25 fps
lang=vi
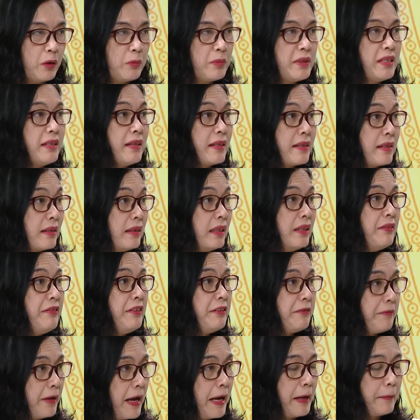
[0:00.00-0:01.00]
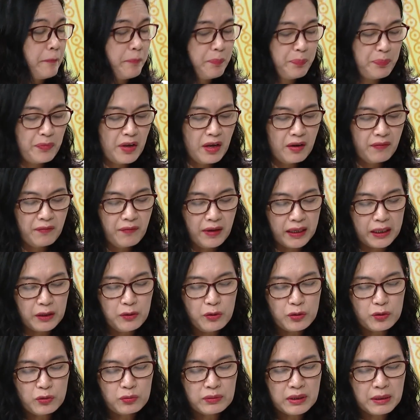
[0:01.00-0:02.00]
cũng như là xử lý vi phạm. Và
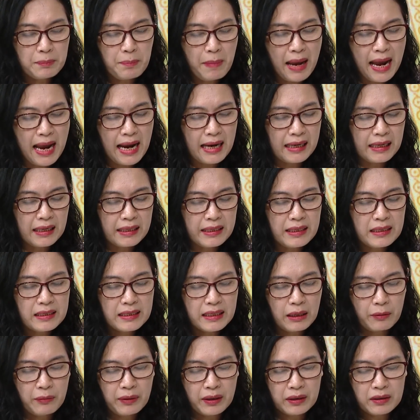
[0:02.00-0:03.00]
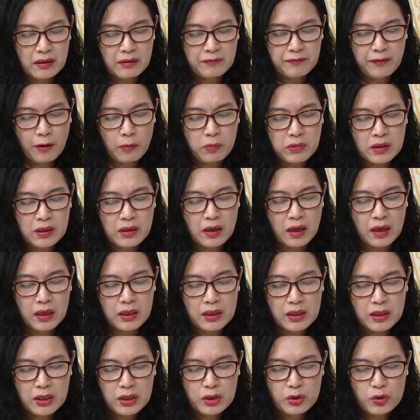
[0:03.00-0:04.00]
cái nội dung thứ ba là nâng cao năng lực phòng ngừa,
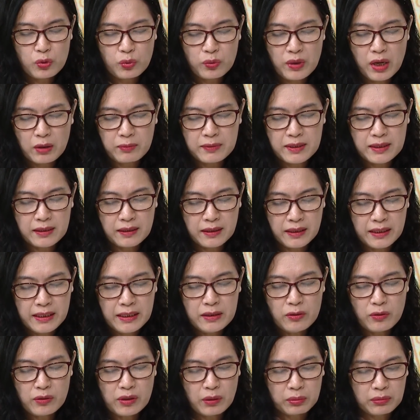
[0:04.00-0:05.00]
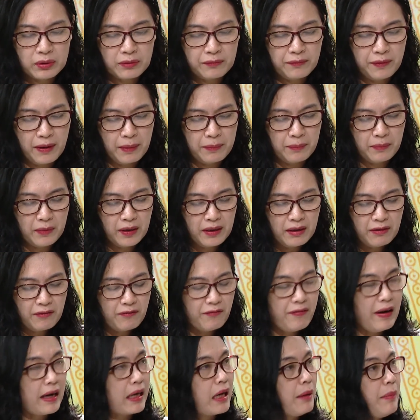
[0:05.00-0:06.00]
chủ động xử lý ngộ độc thực phẩm
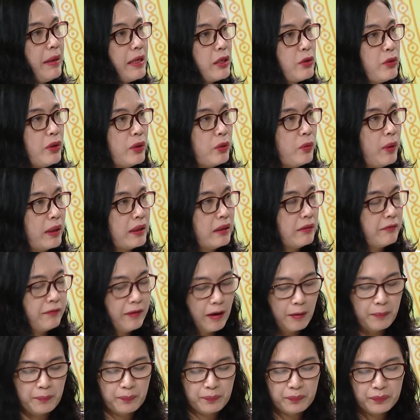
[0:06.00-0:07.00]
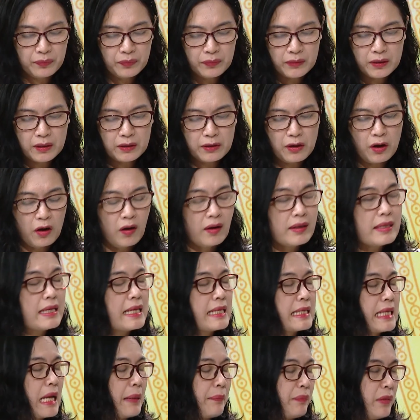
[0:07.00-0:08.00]
và các bệnh truyền qua thực phẩm từ đó
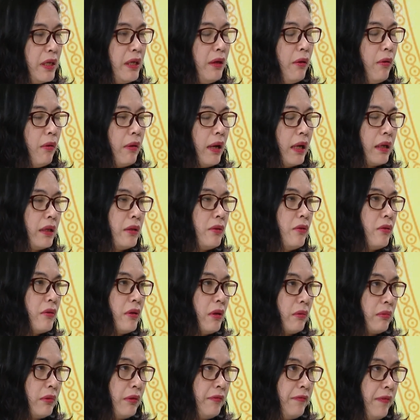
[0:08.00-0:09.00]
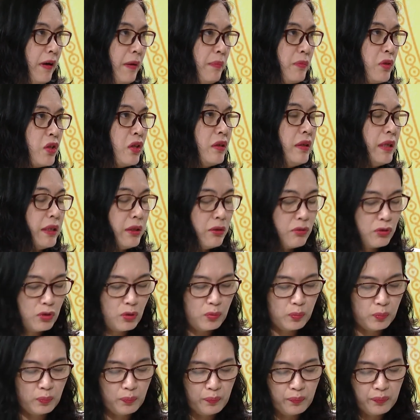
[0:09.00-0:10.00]
để giảm thiểu các cái ngộ độc thực phẩm cho người tiêu
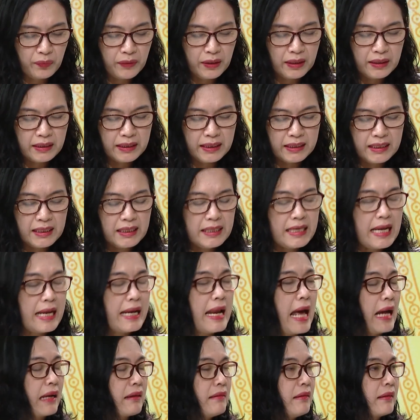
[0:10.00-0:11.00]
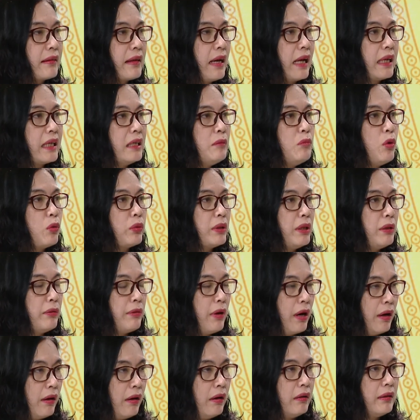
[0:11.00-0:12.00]
dùng. Thế thì để đạt được các cái mục
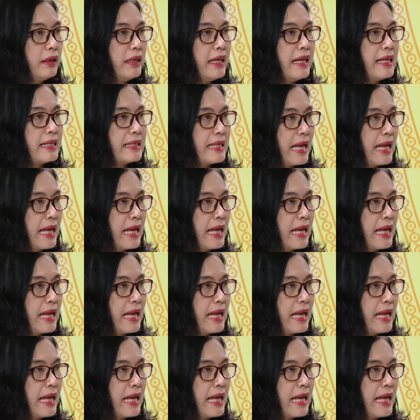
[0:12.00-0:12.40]
tiêu đó đã đề